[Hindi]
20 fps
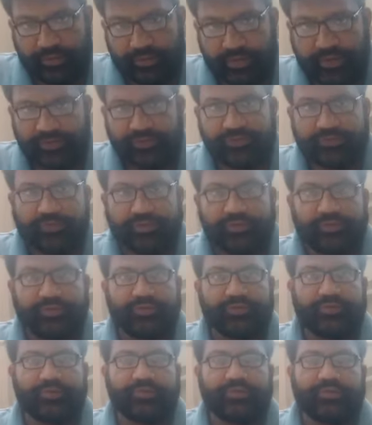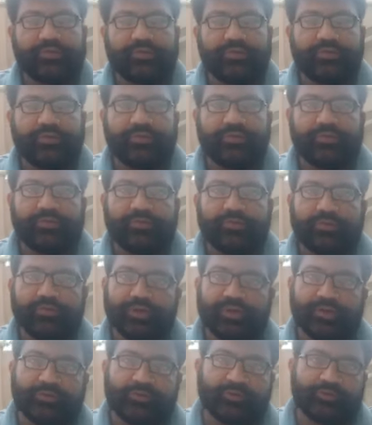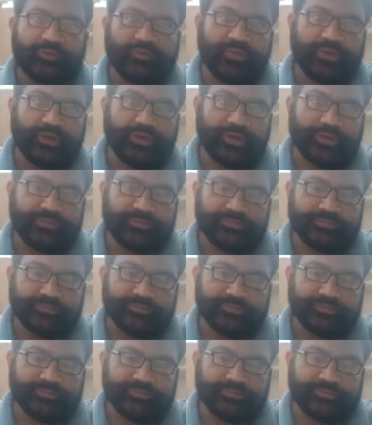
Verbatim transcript: मास्टर होना ज़रूरी है